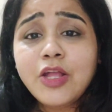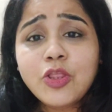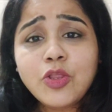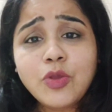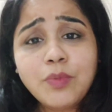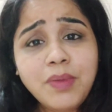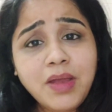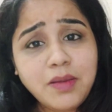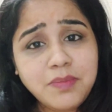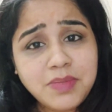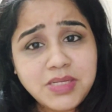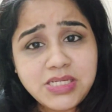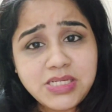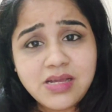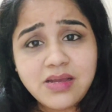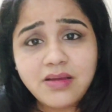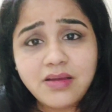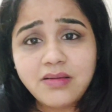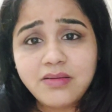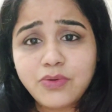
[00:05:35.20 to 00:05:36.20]
तो मैं हमेशा
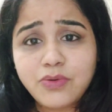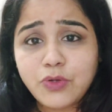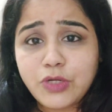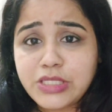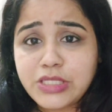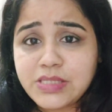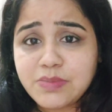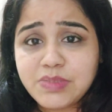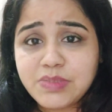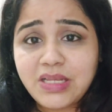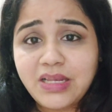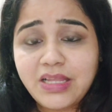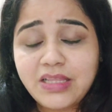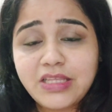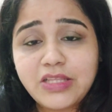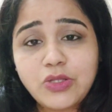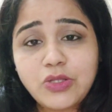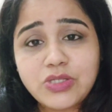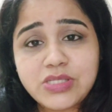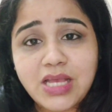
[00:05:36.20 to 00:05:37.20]
रोटी सब्जी
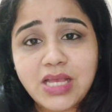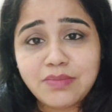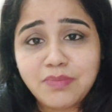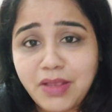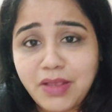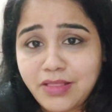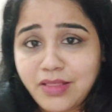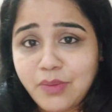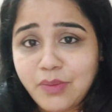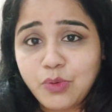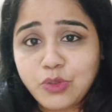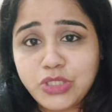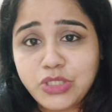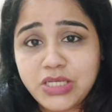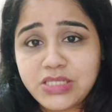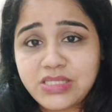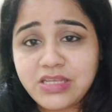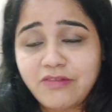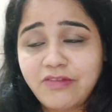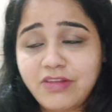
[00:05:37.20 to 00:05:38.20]
लेती थी और साथ में इतनी
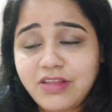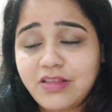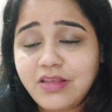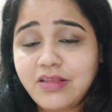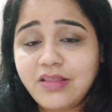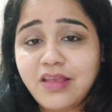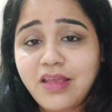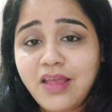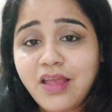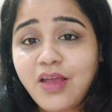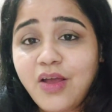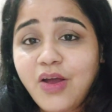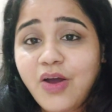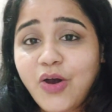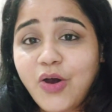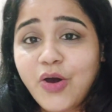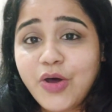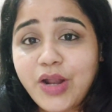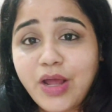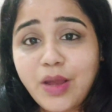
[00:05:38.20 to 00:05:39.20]
भुजिया सेव लेती थी
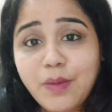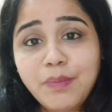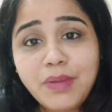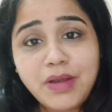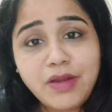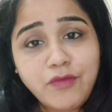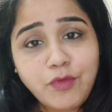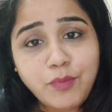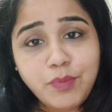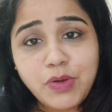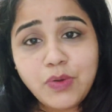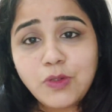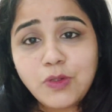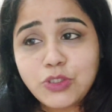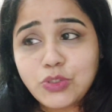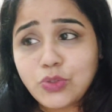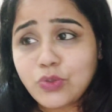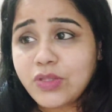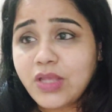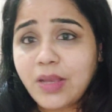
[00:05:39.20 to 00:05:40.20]
और अब मैंने वो बिल्कुल
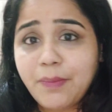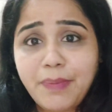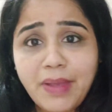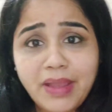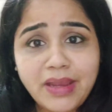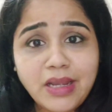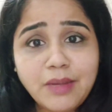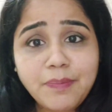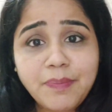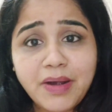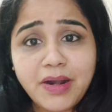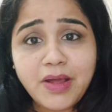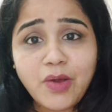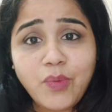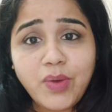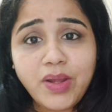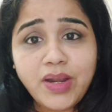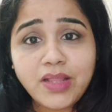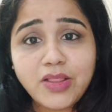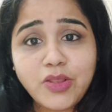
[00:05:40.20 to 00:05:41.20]
छोड़ दिया पैकेट पड़ा
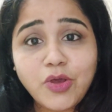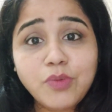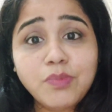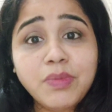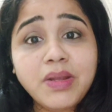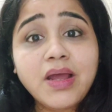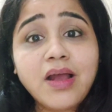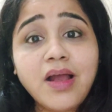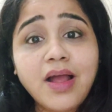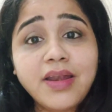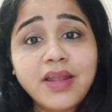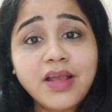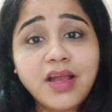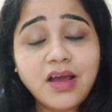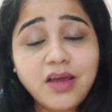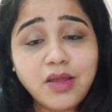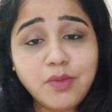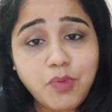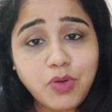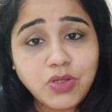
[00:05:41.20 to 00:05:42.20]
हुआ रहता है और मेरा खाने का
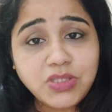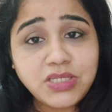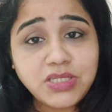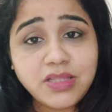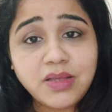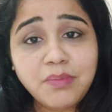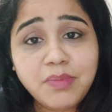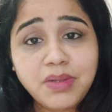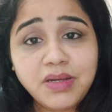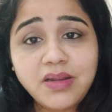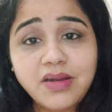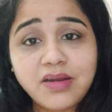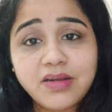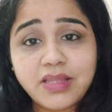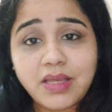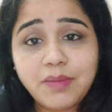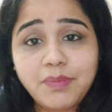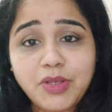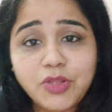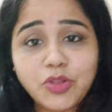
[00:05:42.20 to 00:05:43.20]
अगर बहुत ज़्यादा मन
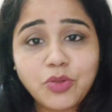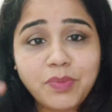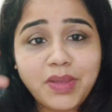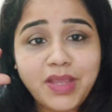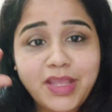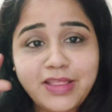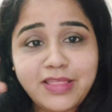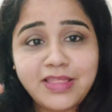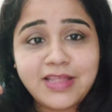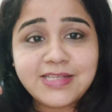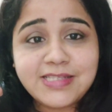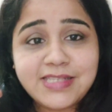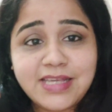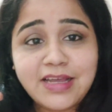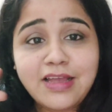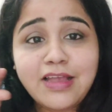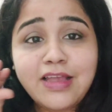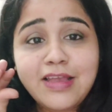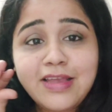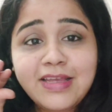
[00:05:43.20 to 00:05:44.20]
करता भी है तो मैं इतना
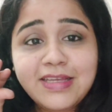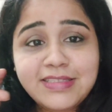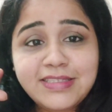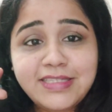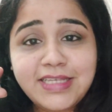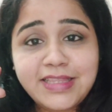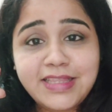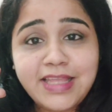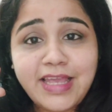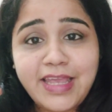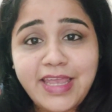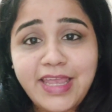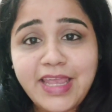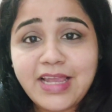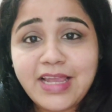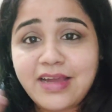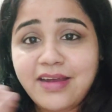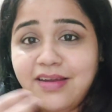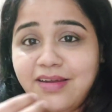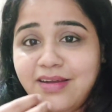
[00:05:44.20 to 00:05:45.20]
सा जितना
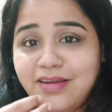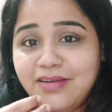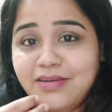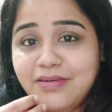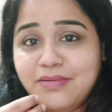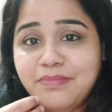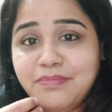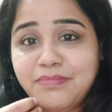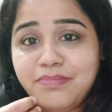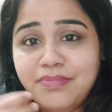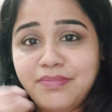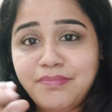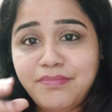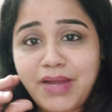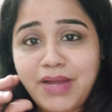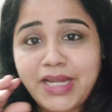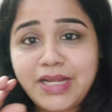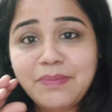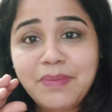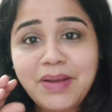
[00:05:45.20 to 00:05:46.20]
एक
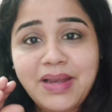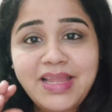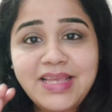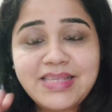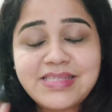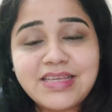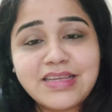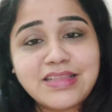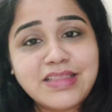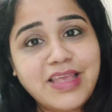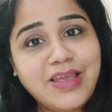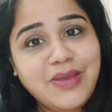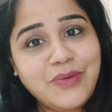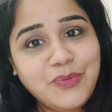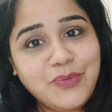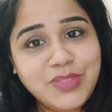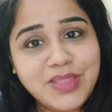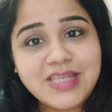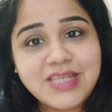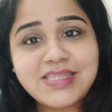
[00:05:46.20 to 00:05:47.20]
बाइट में ले सकते हैं
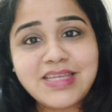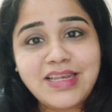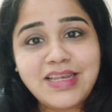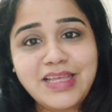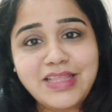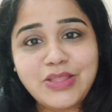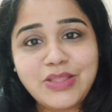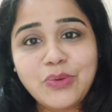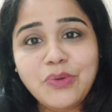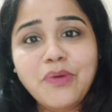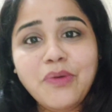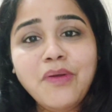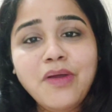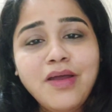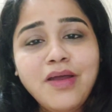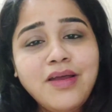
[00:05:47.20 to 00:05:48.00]
उतना सा लेती हूँ